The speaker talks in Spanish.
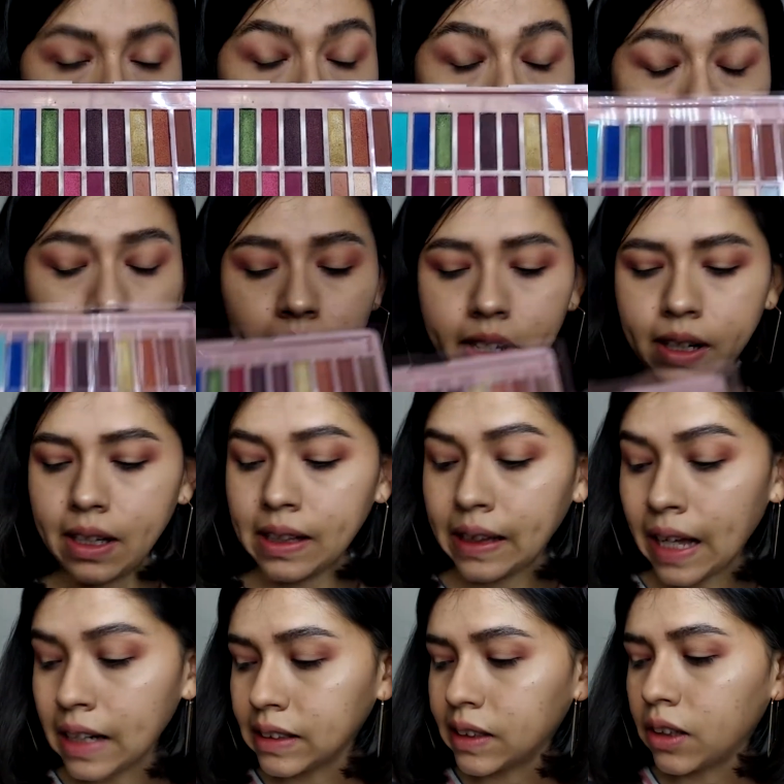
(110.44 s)
vamos a ver qué
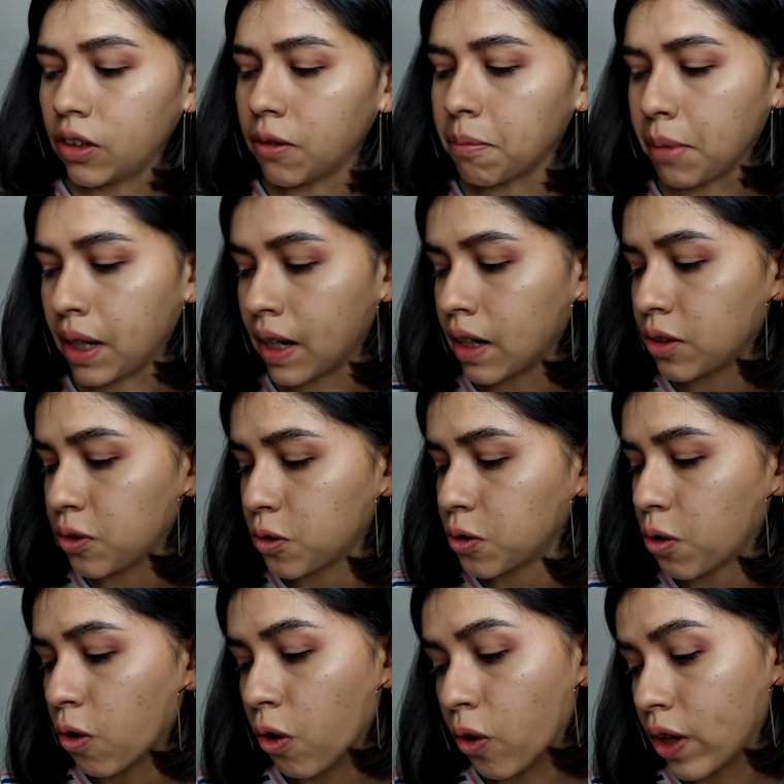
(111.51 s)
tal se combinan esos
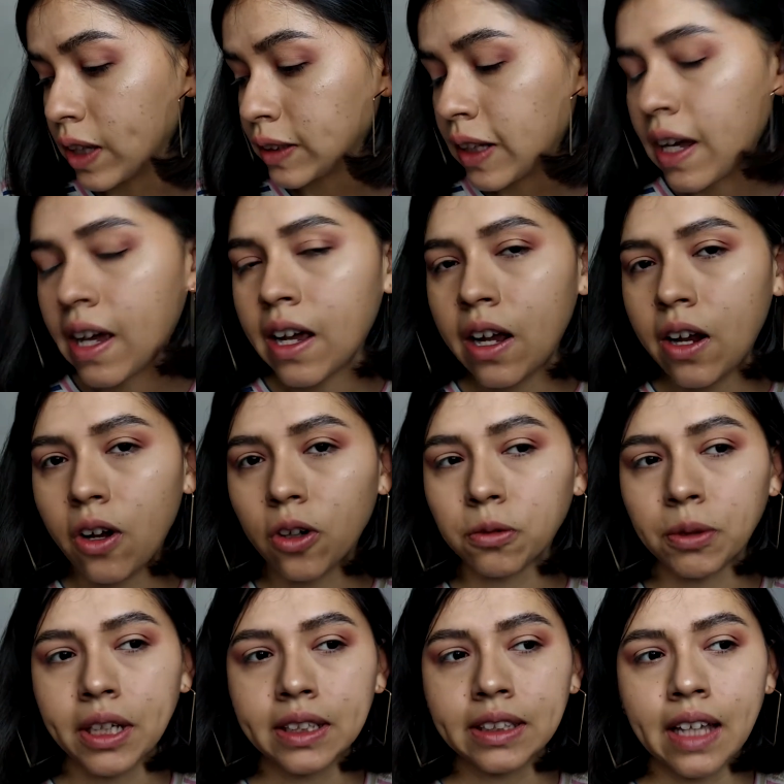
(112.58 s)
colores los
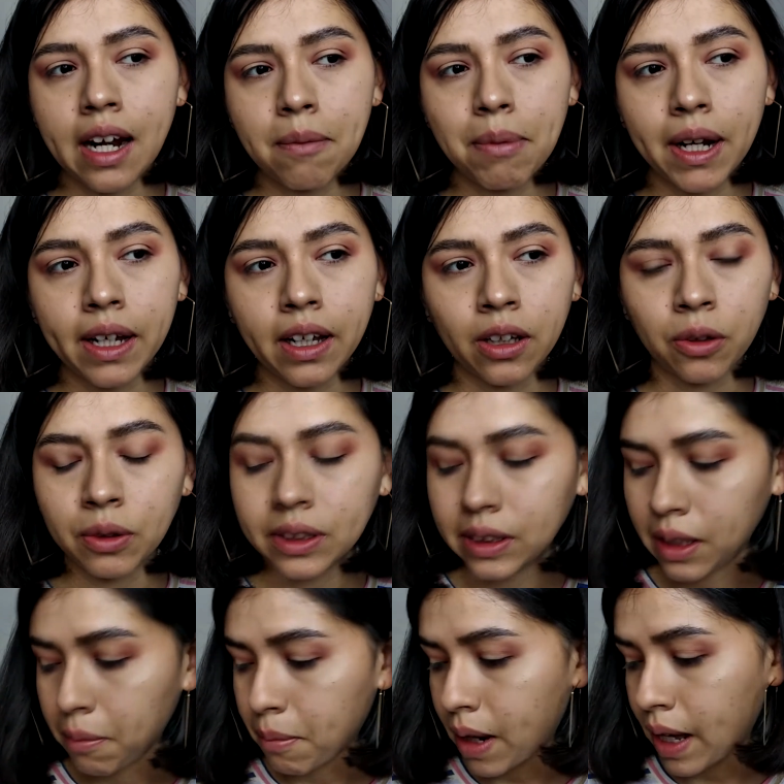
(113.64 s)
voy a estar aplicando
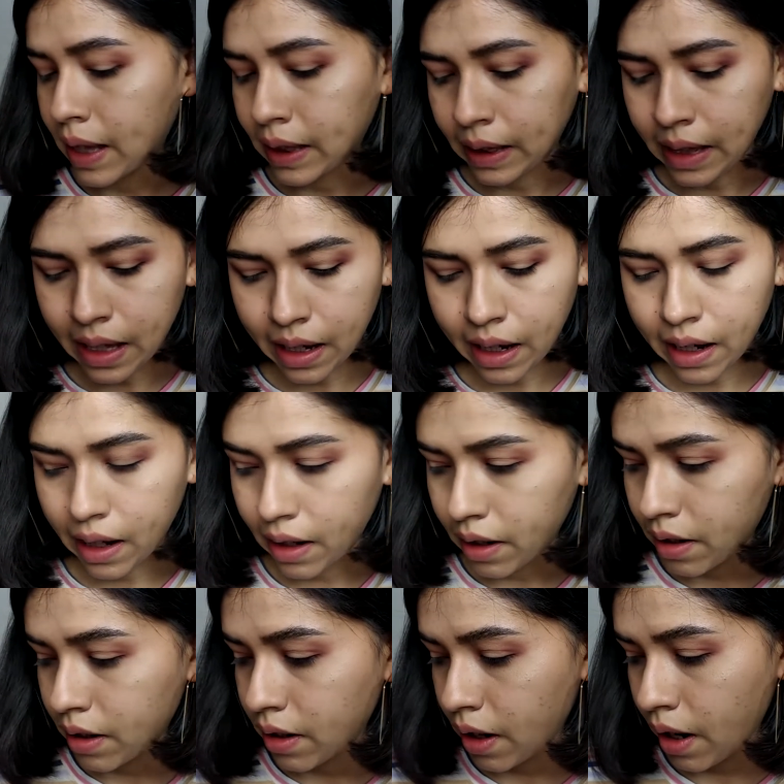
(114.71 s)
encima de
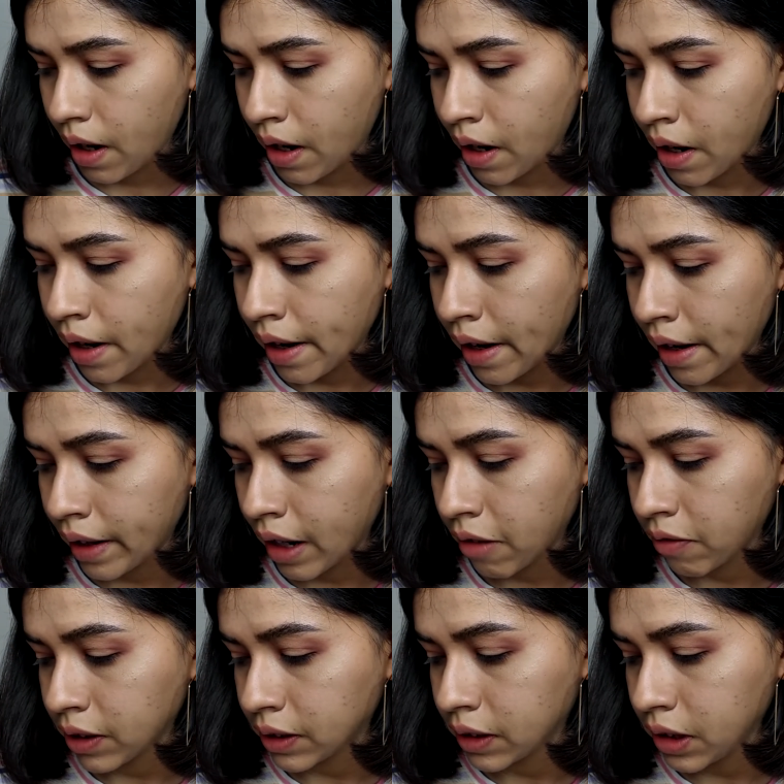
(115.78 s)
el
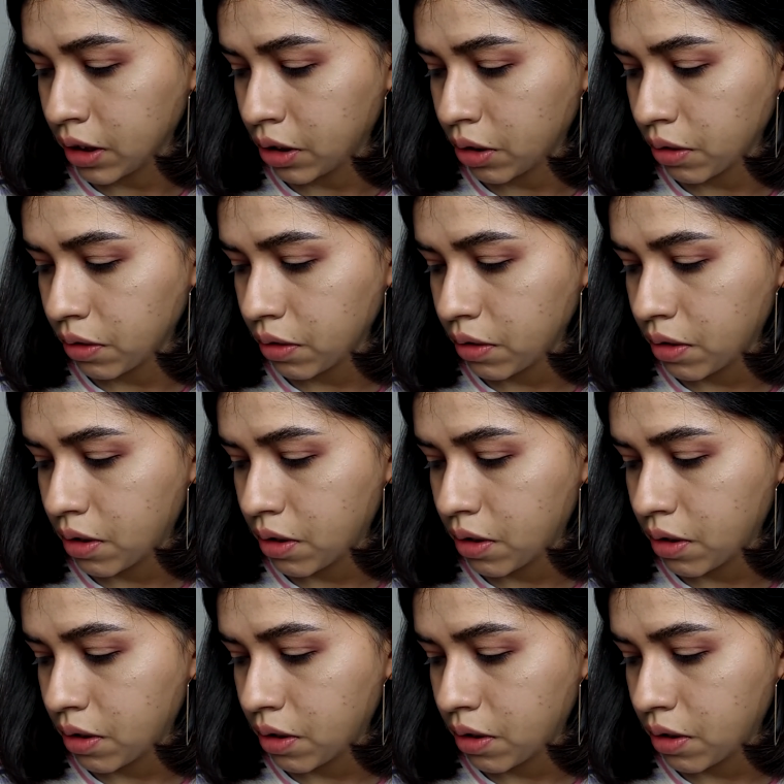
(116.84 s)
cafecito